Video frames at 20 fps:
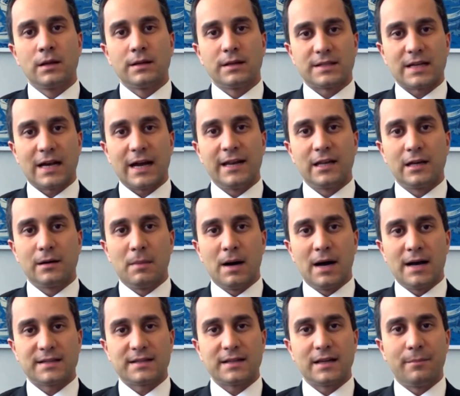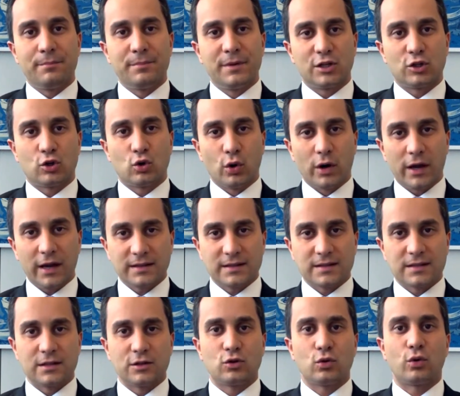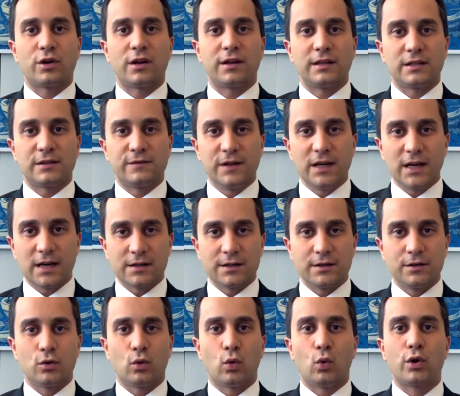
dass einige Maßnahmen nicht korrekt sind oder nicht wirken